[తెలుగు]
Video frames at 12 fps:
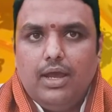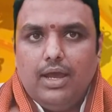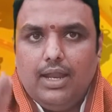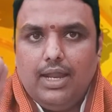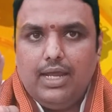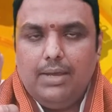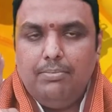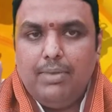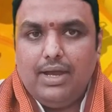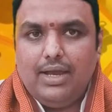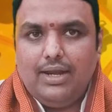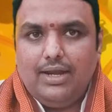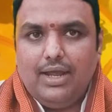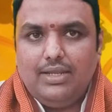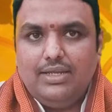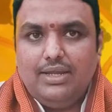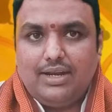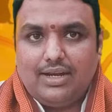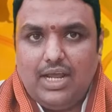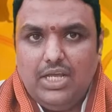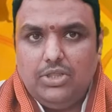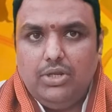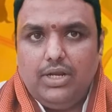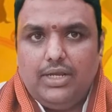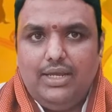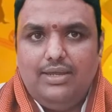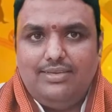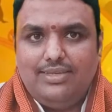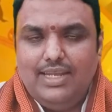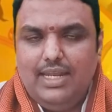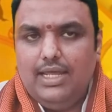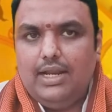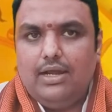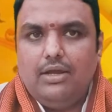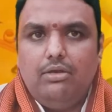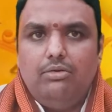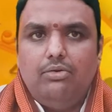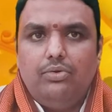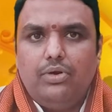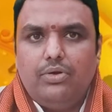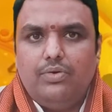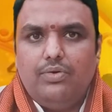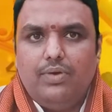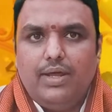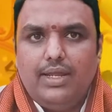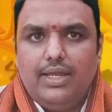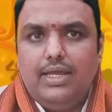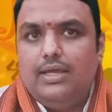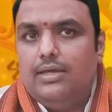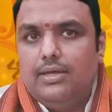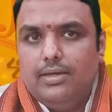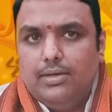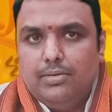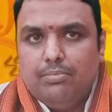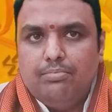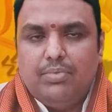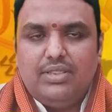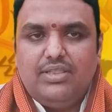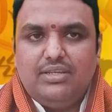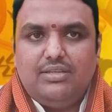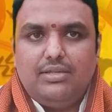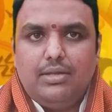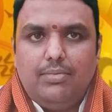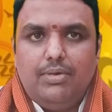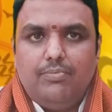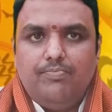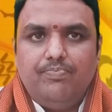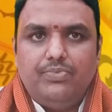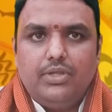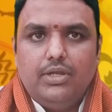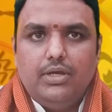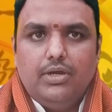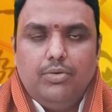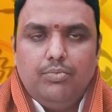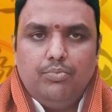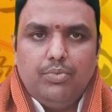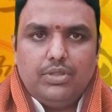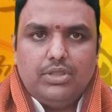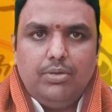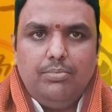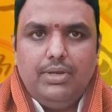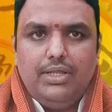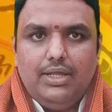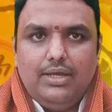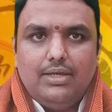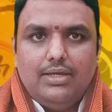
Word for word: అలాగే మకర రాశి రైతులకి సినీ రంగంలో ఉన్నటువంటి వారికి మధ్యస్థ సమయం మొత్తం మీద